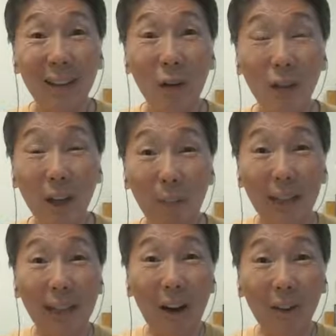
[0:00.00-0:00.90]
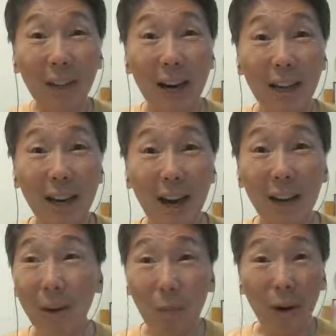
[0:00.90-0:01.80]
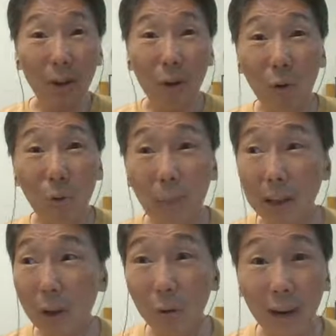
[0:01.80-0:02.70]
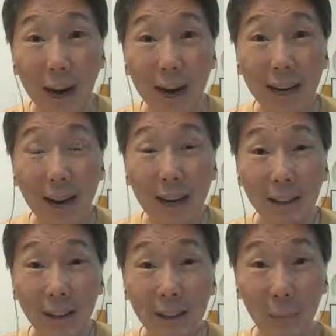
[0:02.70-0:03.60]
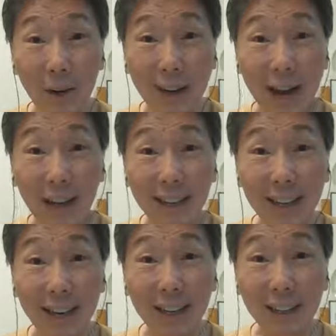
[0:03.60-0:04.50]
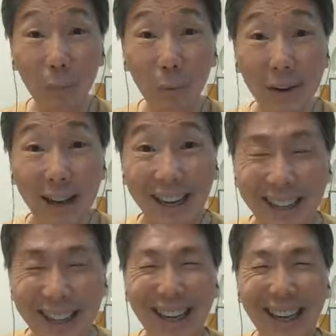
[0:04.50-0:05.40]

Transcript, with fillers: 的楼上面听到枪响，跑到窗户把窗户打开一看，怎么有两个人在演西部片？